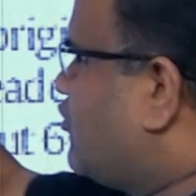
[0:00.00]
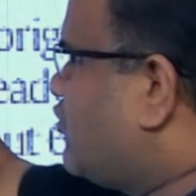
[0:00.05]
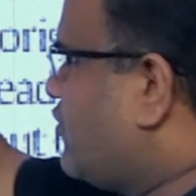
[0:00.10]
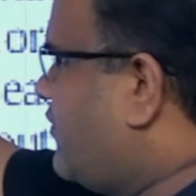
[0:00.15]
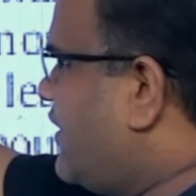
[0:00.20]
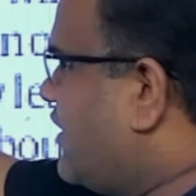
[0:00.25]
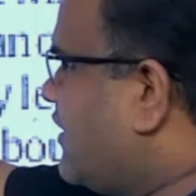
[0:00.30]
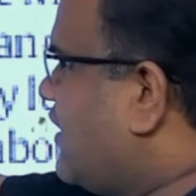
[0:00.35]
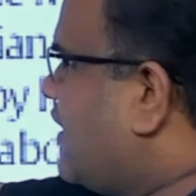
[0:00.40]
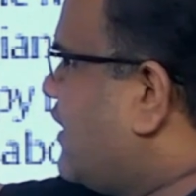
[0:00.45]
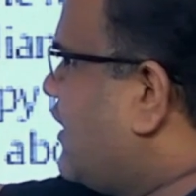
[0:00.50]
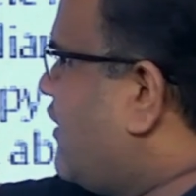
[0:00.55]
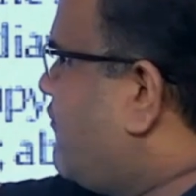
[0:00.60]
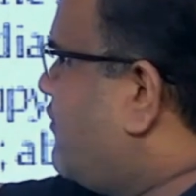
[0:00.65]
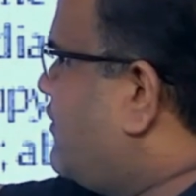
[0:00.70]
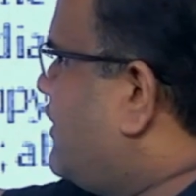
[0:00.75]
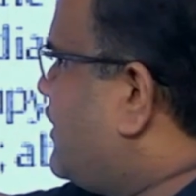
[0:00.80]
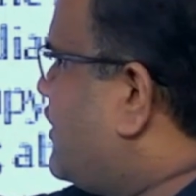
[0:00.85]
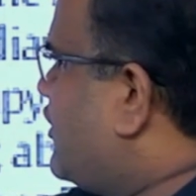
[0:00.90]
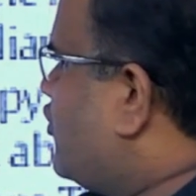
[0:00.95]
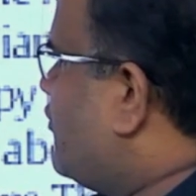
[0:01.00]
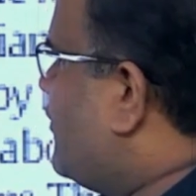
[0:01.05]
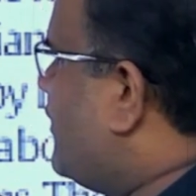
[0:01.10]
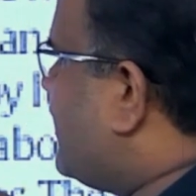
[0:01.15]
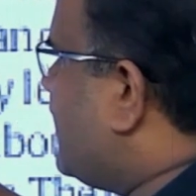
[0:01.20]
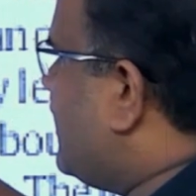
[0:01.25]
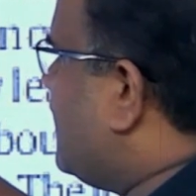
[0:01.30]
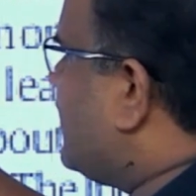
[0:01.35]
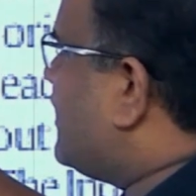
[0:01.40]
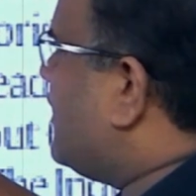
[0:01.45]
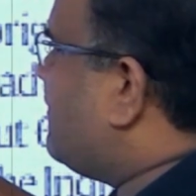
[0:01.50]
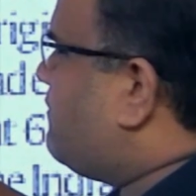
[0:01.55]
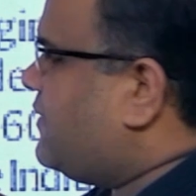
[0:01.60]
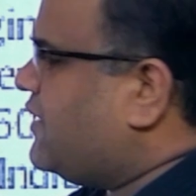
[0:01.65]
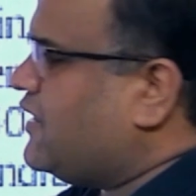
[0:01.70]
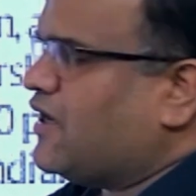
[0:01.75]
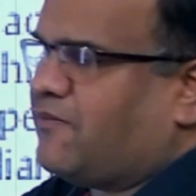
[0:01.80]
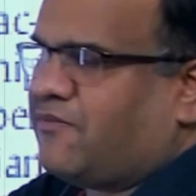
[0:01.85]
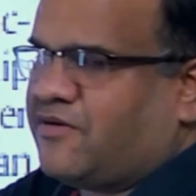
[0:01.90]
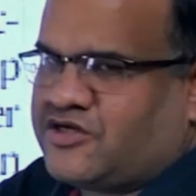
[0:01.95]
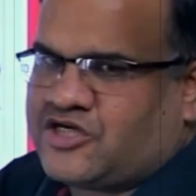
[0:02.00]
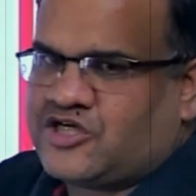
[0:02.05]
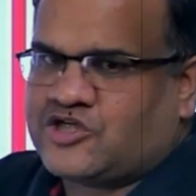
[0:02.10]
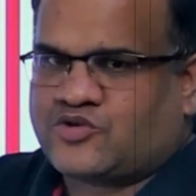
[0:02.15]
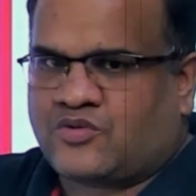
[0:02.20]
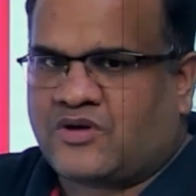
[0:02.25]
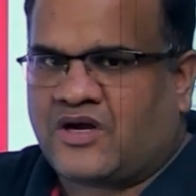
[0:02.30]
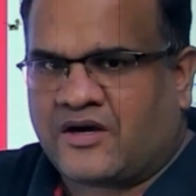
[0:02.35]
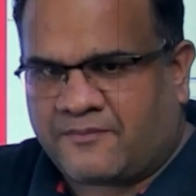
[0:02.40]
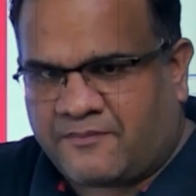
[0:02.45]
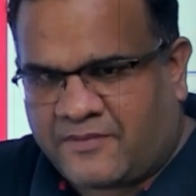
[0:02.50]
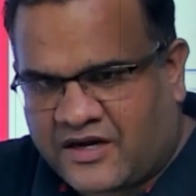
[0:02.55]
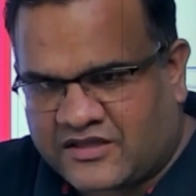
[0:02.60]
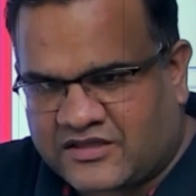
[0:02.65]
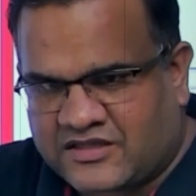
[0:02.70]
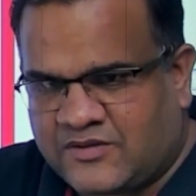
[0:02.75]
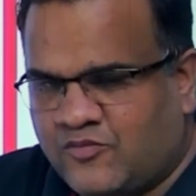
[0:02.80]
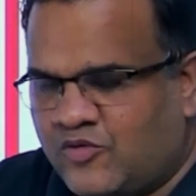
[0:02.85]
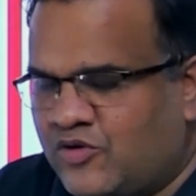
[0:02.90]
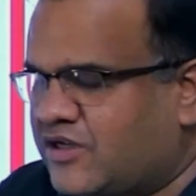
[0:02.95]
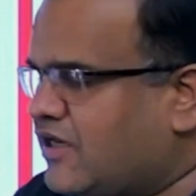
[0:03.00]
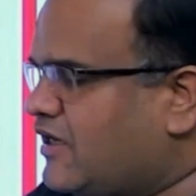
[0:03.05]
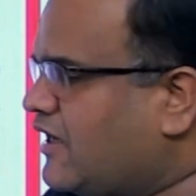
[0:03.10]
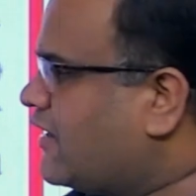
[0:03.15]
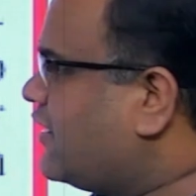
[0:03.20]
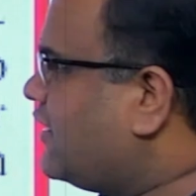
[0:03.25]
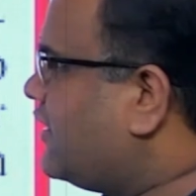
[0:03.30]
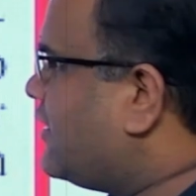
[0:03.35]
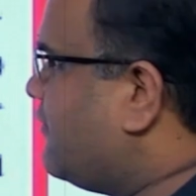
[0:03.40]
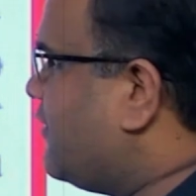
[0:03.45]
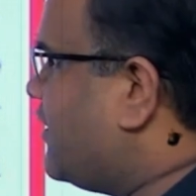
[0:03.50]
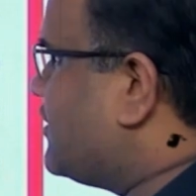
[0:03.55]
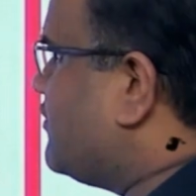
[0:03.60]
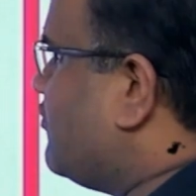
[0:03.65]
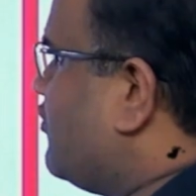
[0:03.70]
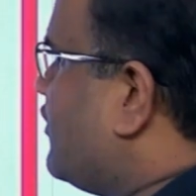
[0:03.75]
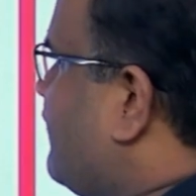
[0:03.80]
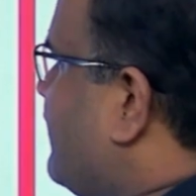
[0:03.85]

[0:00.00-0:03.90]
तो अमेरिका के अलावा देखें तो ब्रिटेन के पीएम ऋषि सुनाक भारतीय मूल के नागरिक हैं भारतीय मूल के